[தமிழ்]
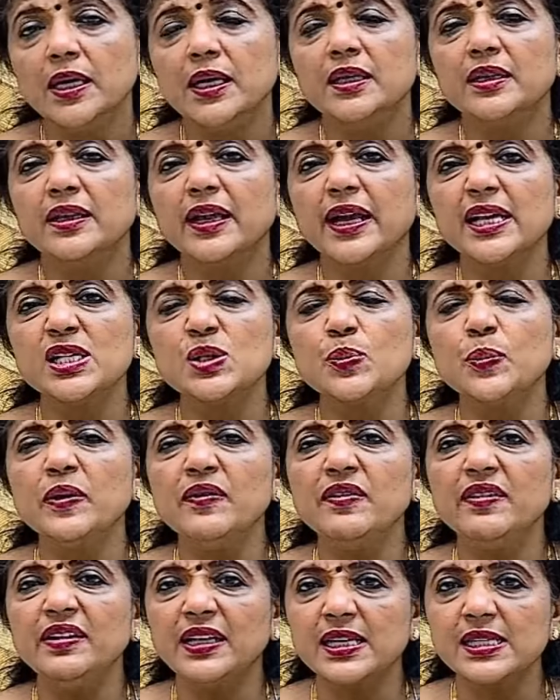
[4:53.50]
இந்த
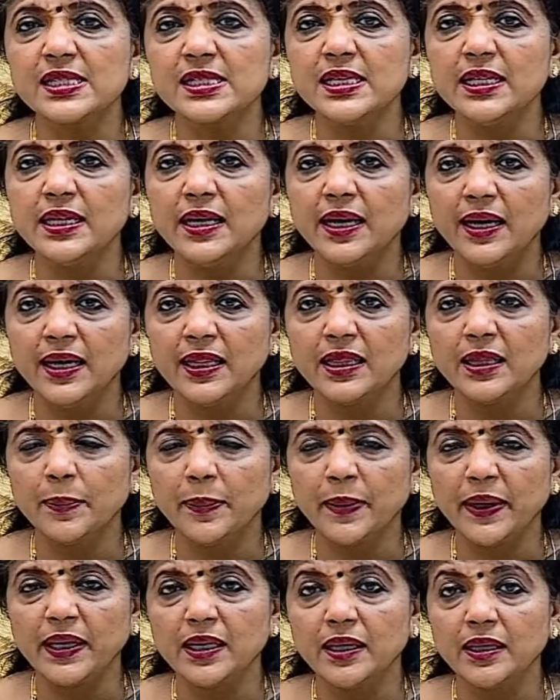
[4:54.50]
ஹெச்பிவி டெஸ்டிங் எடுத்த
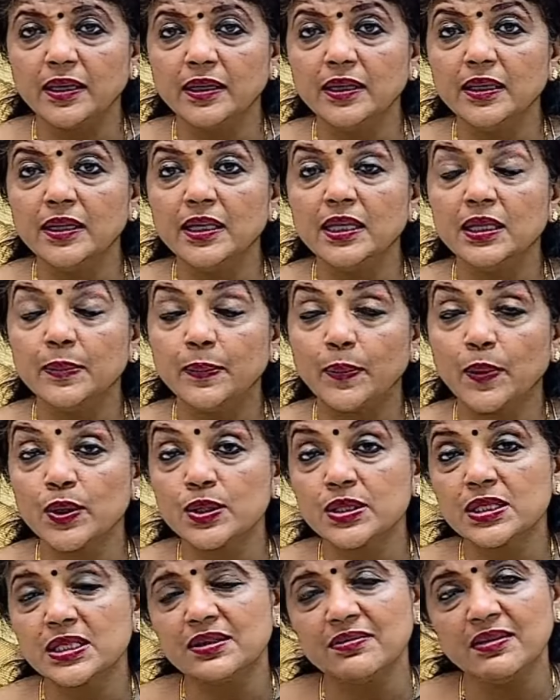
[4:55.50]
பெண்களுக்கு இது
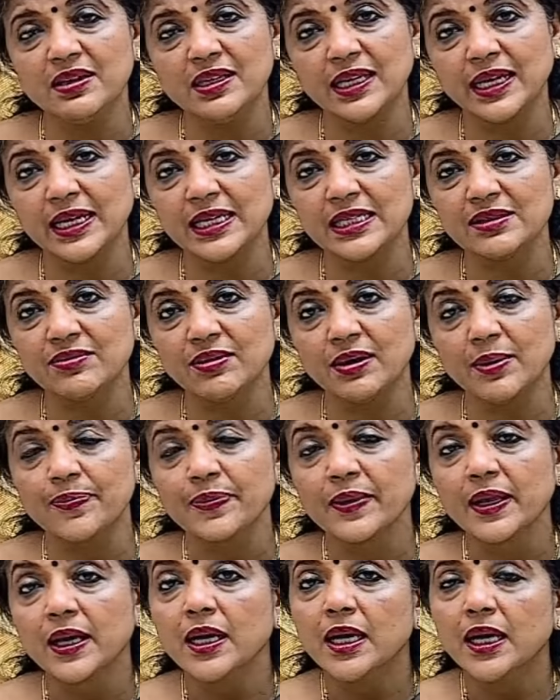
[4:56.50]
பாசிட்டிவாக நெகட்டிவாக
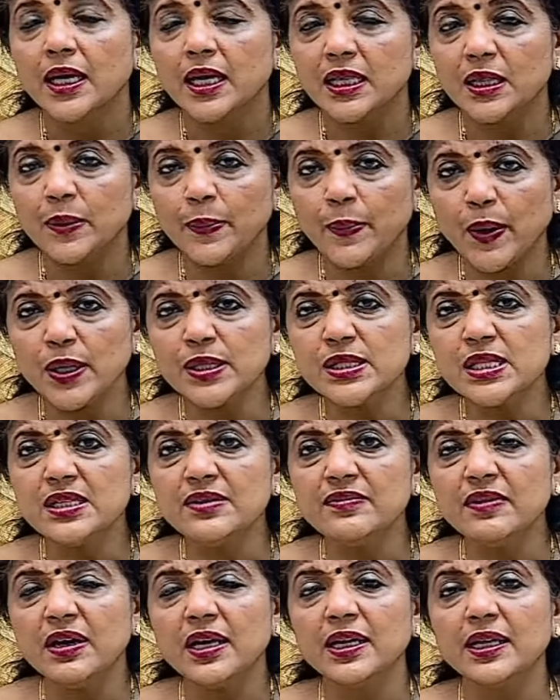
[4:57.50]
இது
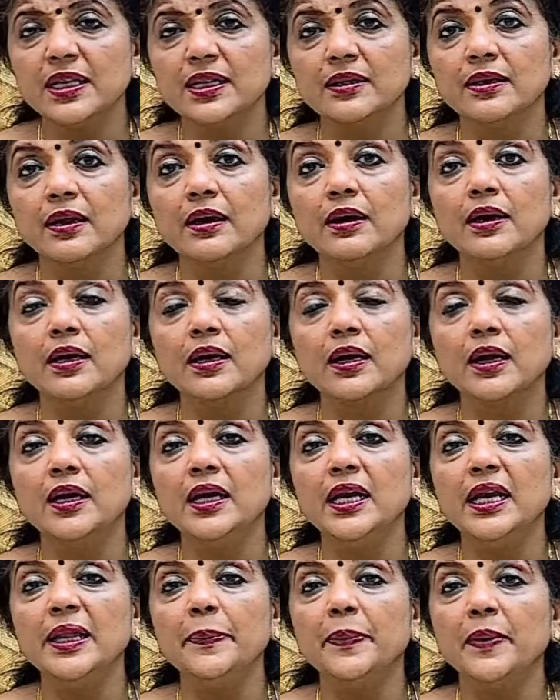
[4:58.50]
பாசிட்டிவாக இருந்தால்
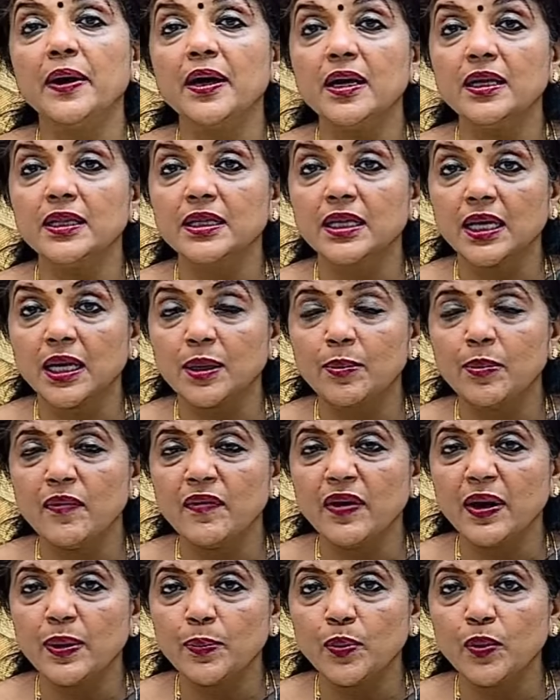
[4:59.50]
கண்டிப்பாக அந்த
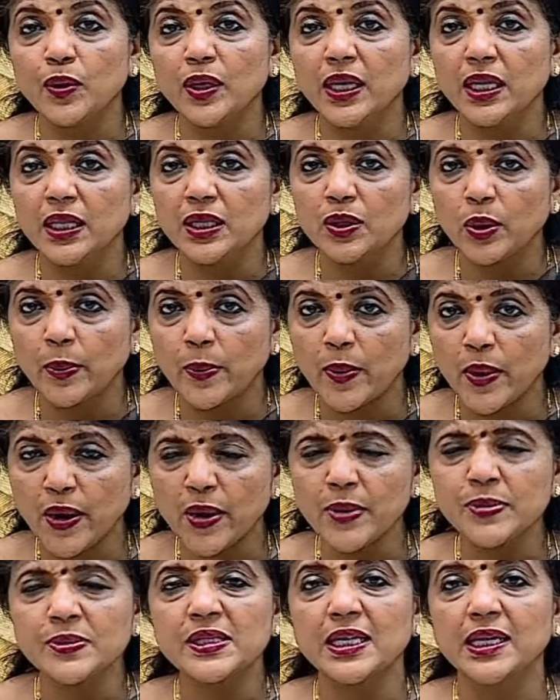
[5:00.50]
கர்ப்பவாய் புண்ணிலேருந்து ஒரு
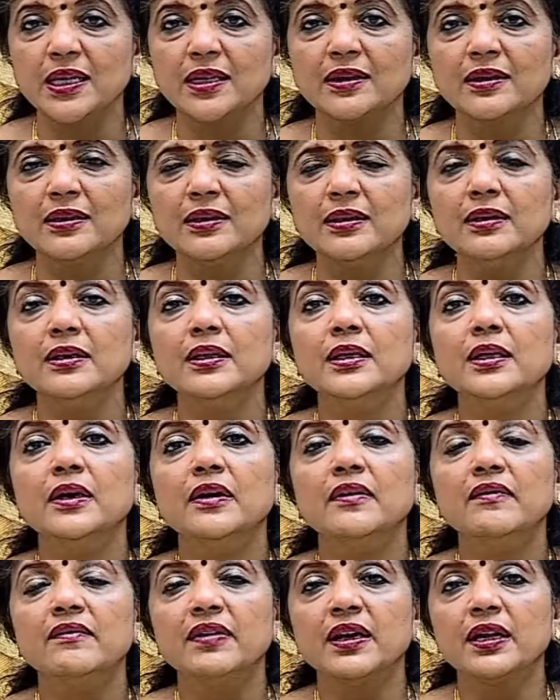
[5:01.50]
பயாப்சி எடுத்து
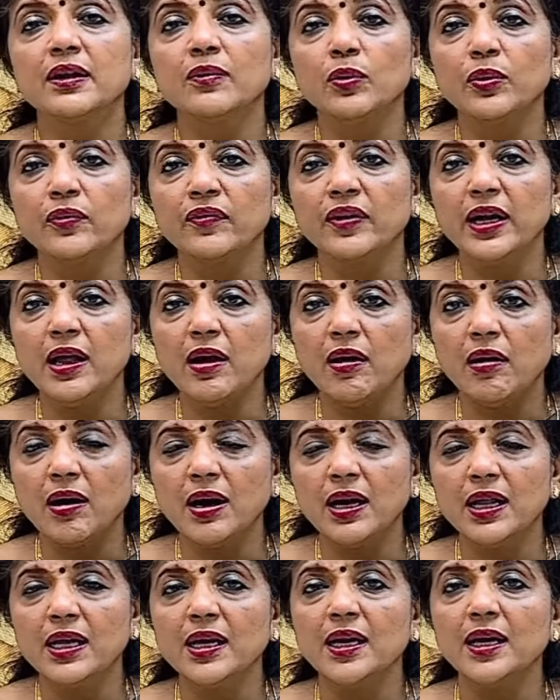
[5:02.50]
வேறு ஒரு வேளை
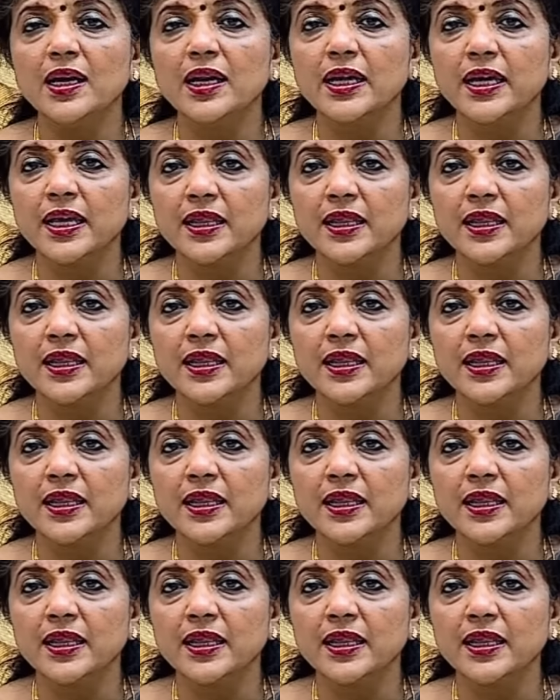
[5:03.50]
ஆழங்களில்